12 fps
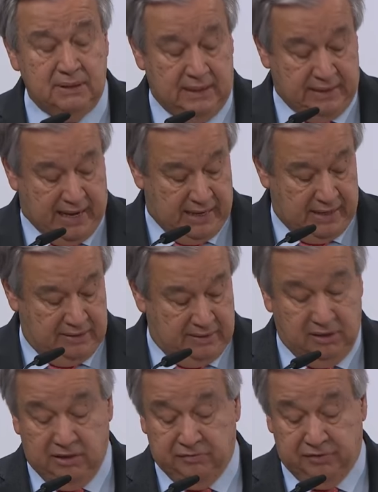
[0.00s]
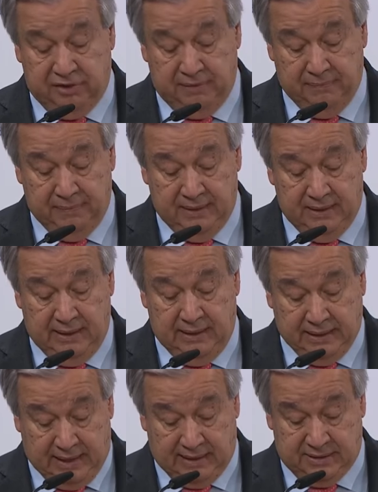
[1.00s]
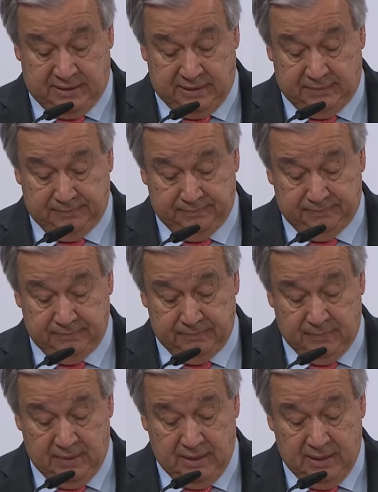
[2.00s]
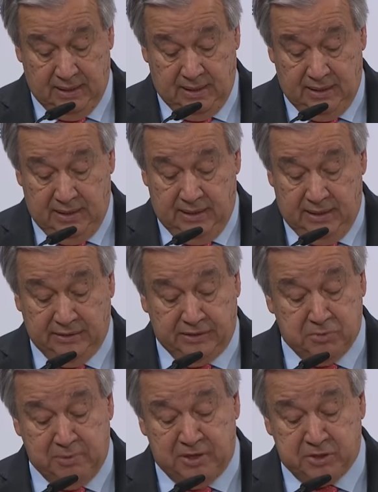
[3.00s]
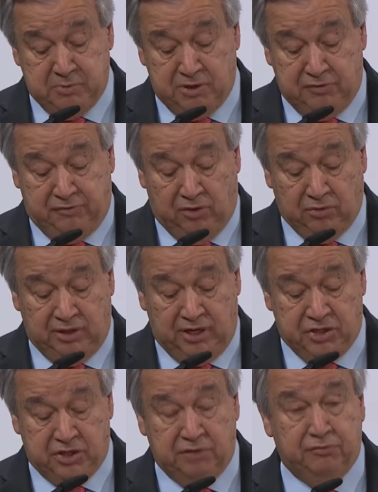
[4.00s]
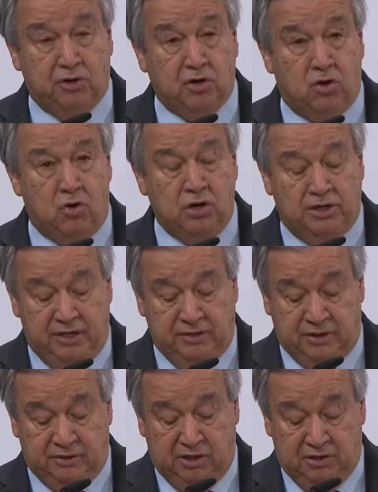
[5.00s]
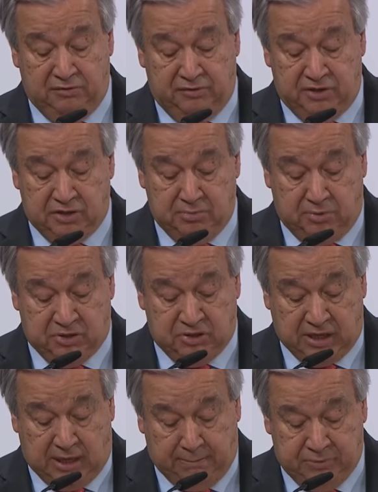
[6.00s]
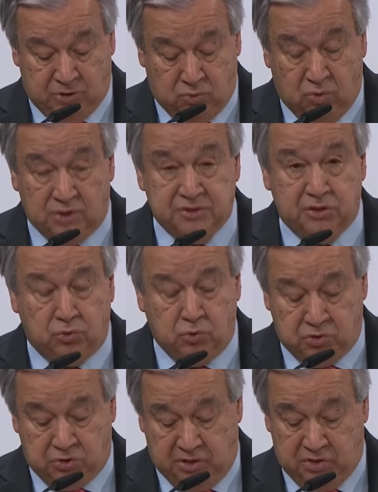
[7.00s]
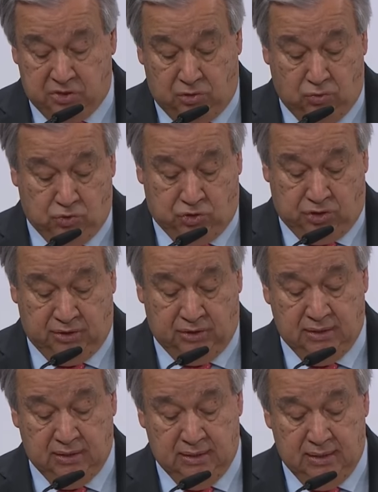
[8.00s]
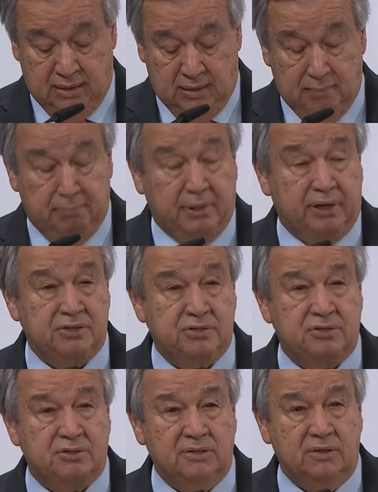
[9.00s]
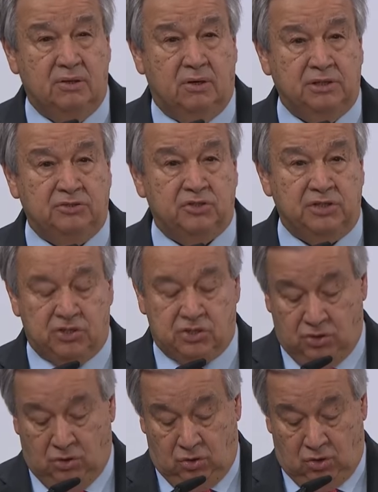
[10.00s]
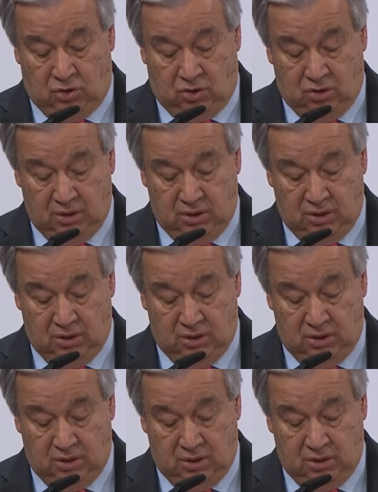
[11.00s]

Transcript: Et cela doit être la base pour des mesures concrètes et irréversibles vers une solution à deux États fondée sur le droit international et les résolutions des Nations Unies.